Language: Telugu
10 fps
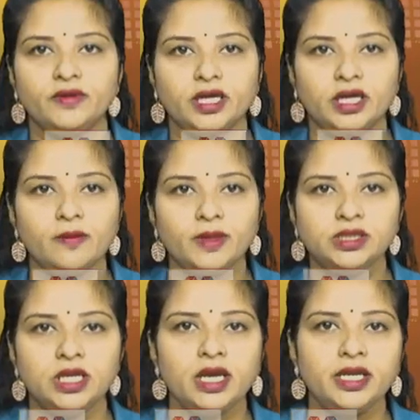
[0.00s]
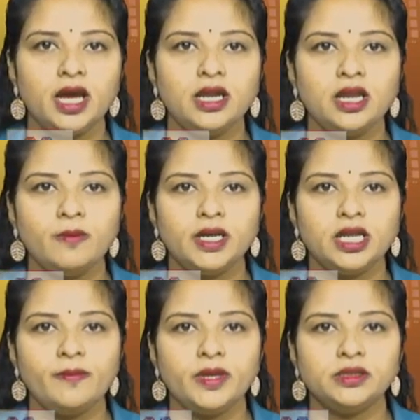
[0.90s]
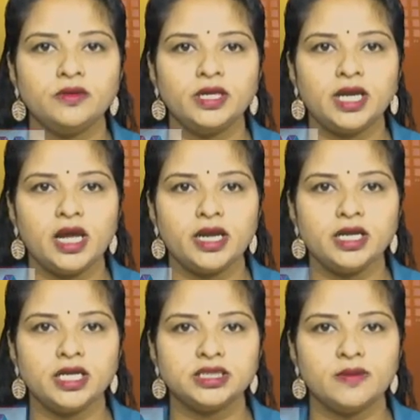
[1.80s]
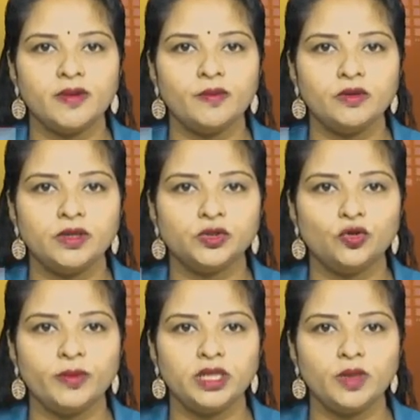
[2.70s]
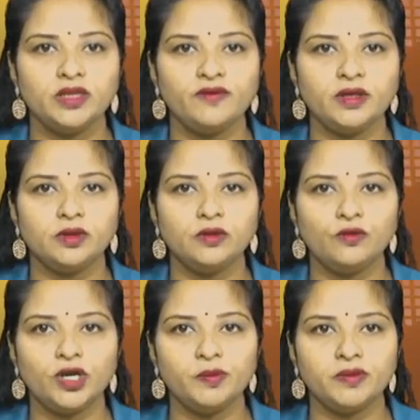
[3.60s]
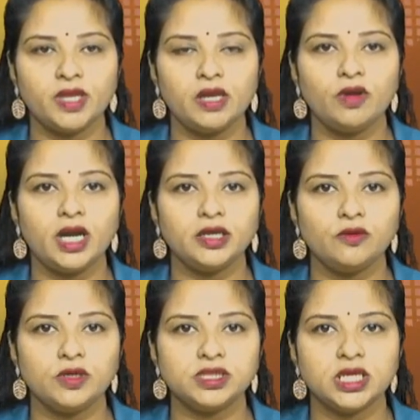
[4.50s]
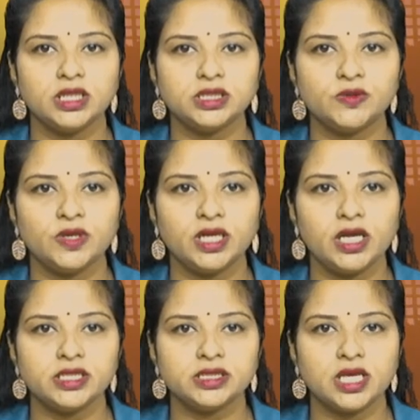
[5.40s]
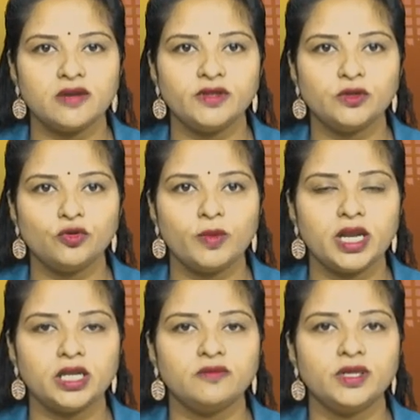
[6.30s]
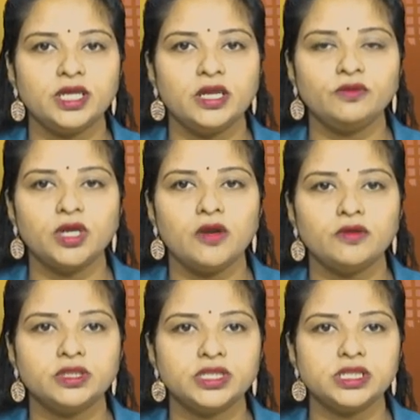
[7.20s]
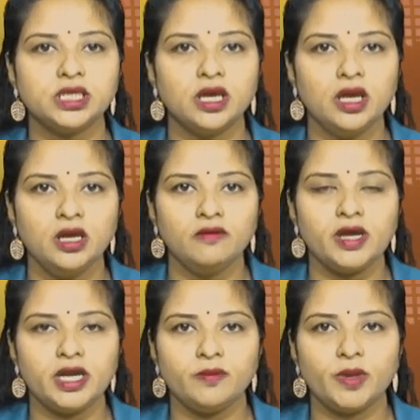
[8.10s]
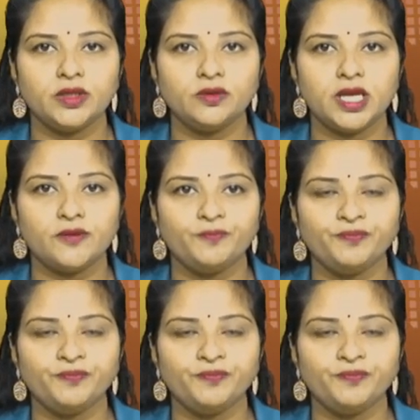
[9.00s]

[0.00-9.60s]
వికారాబాద్ జిల్లా యాలాల మండల పరిధిలోని కారణంగా సమీపంలోని తొమ్మిది మంది వ్యక్తులు కోడిపందాలు ఆట కొనసాగిస్తుండగా ఎస్ఐ అరవింద్ కుమార్ ఆధ్వర్యంలో దాడులు చేసి వారిని పట్టుకున్నారు